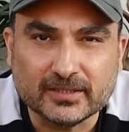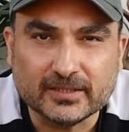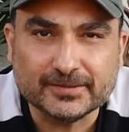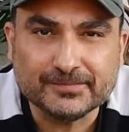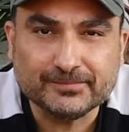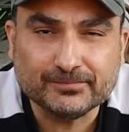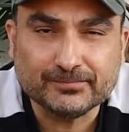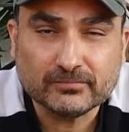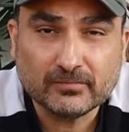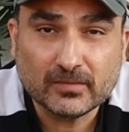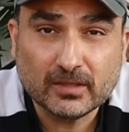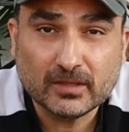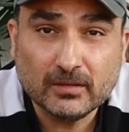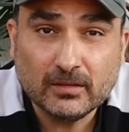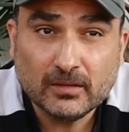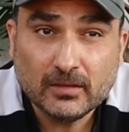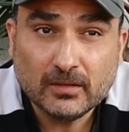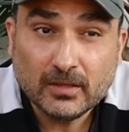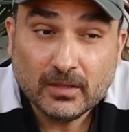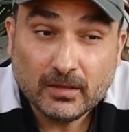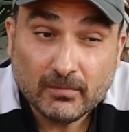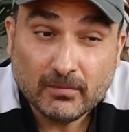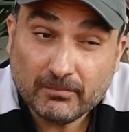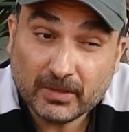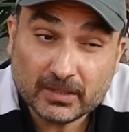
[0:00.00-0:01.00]
ये
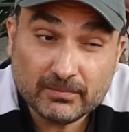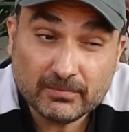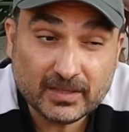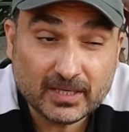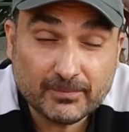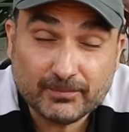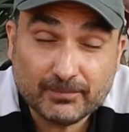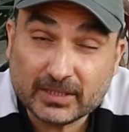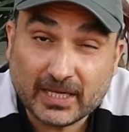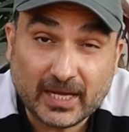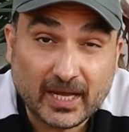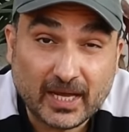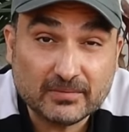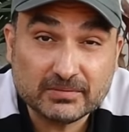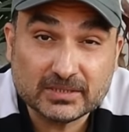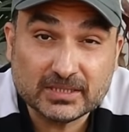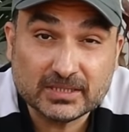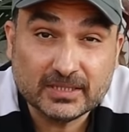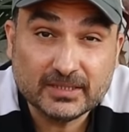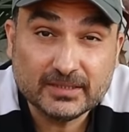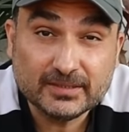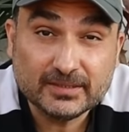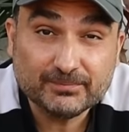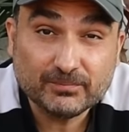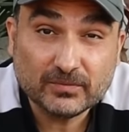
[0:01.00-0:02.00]
बट मैंने बताया
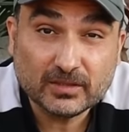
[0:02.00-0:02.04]
आपसे